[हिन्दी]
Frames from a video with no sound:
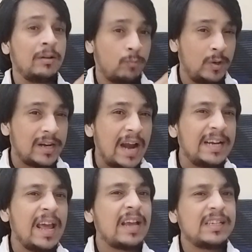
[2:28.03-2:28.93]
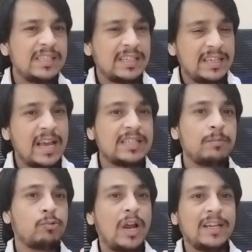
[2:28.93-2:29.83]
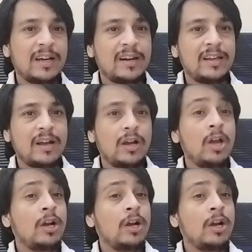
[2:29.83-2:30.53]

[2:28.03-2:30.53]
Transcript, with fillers: कोई राइट है किसी की ऐसे बुराई करने का